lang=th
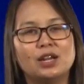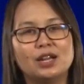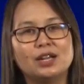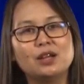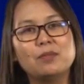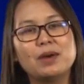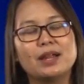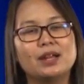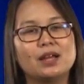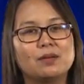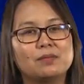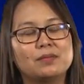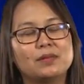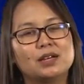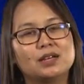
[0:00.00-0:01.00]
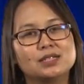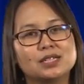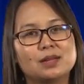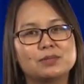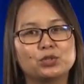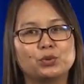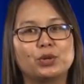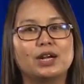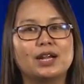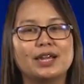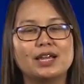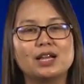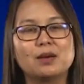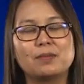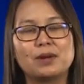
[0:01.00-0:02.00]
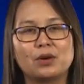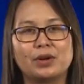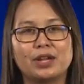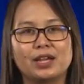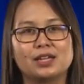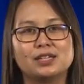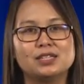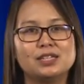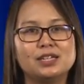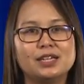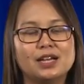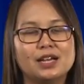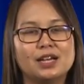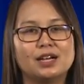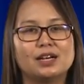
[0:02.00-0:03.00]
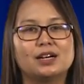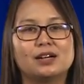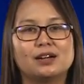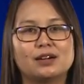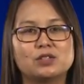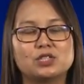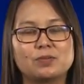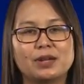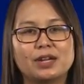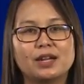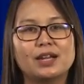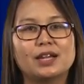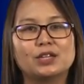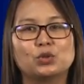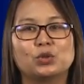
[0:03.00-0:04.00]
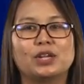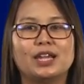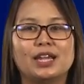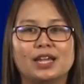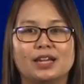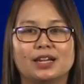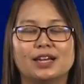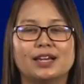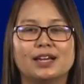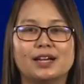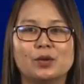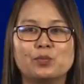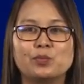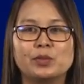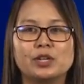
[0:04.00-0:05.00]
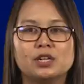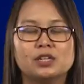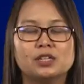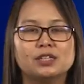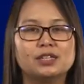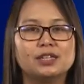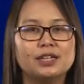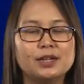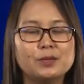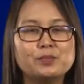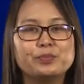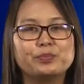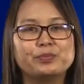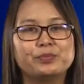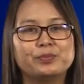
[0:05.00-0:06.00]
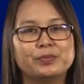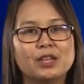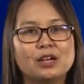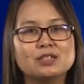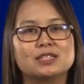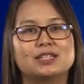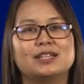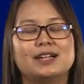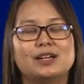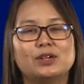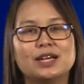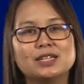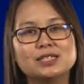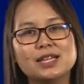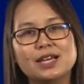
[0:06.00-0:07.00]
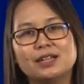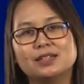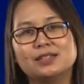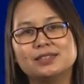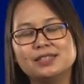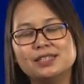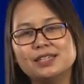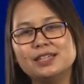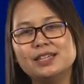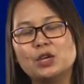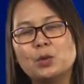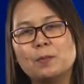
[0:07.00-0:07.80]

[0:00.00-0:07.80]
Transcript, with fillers: รัฐบาลทำสนับสนุนอะไรให้กับเราในการที่เราจะพัฒนาตนเองนะคะทีนี้นอกจากนี้แล้วทักษะหนึ่งที่